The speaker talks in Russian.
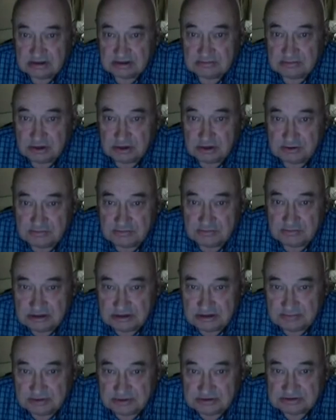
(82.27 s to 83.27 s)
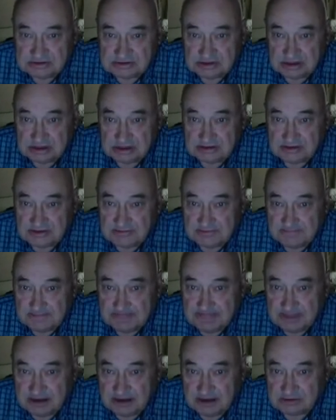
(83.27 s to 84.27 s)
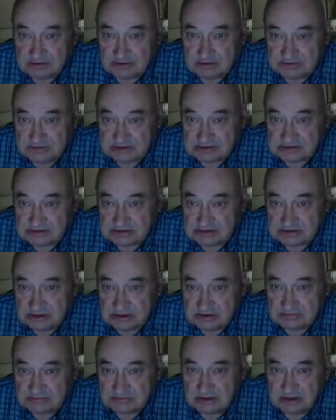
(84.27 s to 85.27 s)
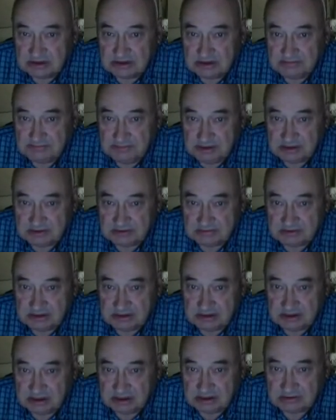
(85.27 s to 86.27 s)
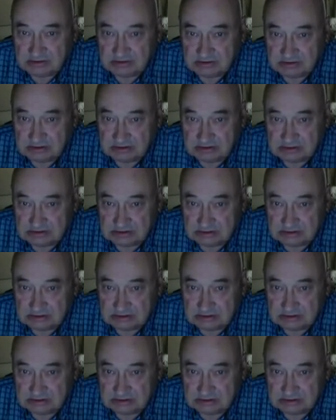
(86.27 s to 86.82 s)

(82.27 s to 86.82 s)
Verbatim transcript: Мое мнение предвзятое. Оно связано с тем, первое, оно,